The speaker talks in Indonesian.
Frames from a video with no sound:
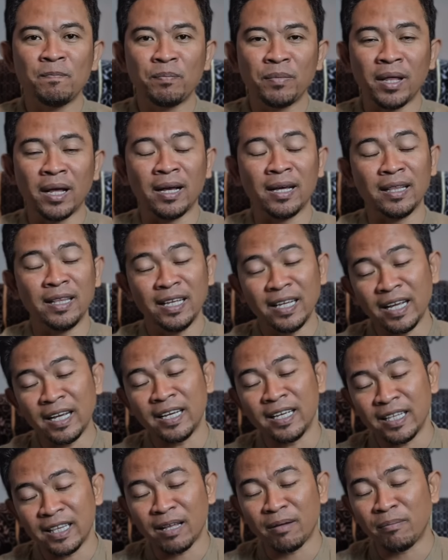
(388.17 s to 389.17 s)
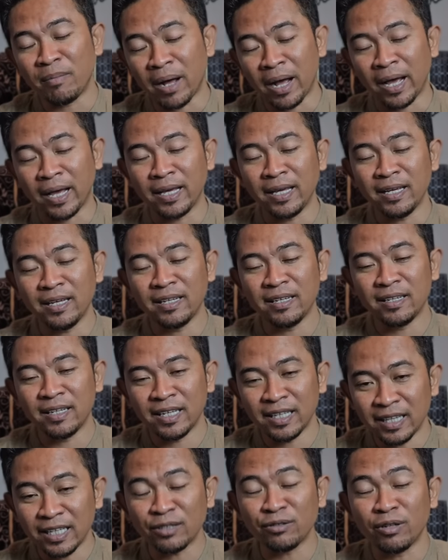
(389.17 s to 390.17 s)
Nah ketika kita baik,
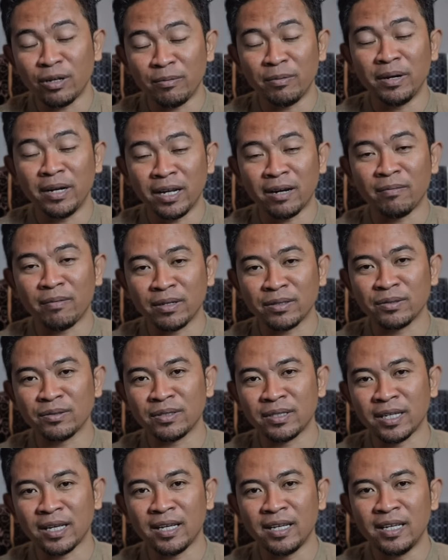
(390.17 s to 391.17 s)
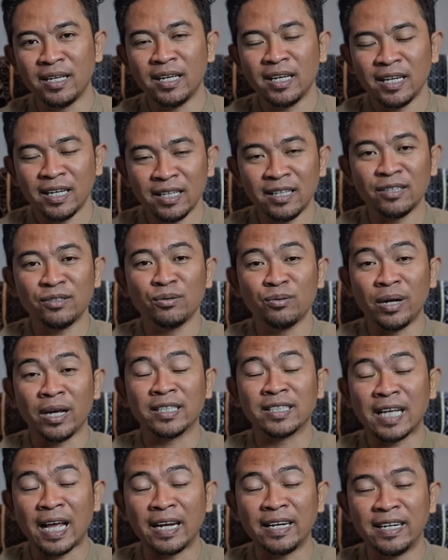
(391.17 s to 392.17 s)
kita sudah benar maksudnya. Kita sudah
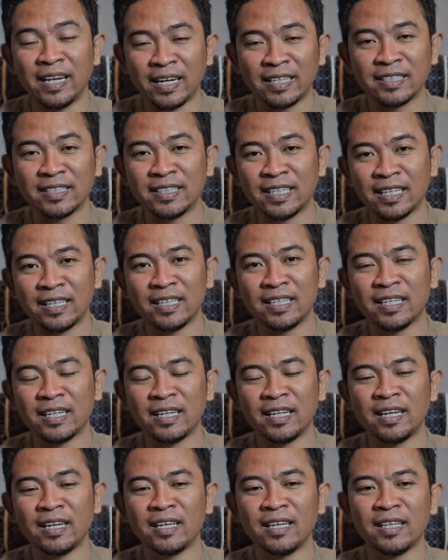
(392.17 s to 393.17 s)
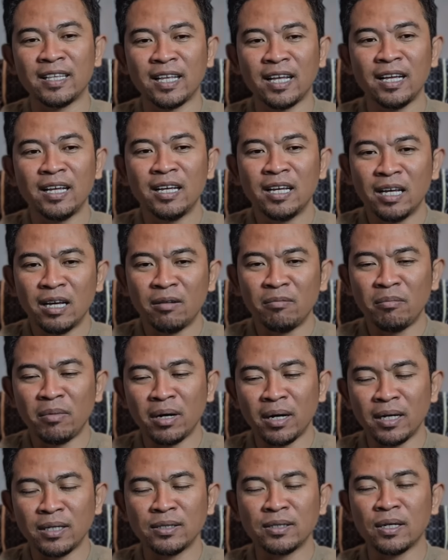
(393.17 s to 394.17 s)
sadar sejatinya diri kita.
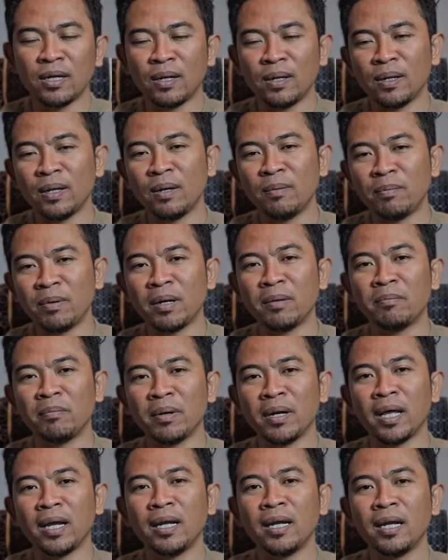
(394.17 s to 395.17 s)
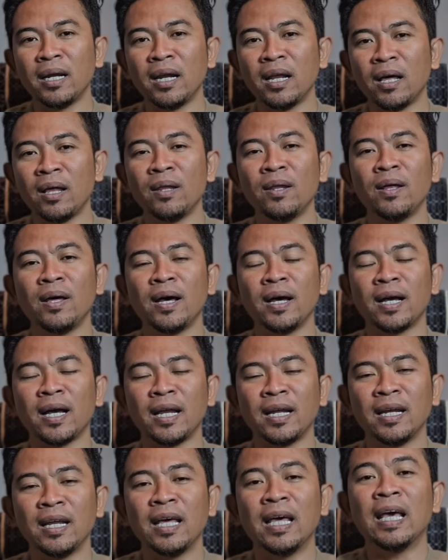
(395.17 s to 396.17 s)
Maka insya Allah pelan-pelan Allah akan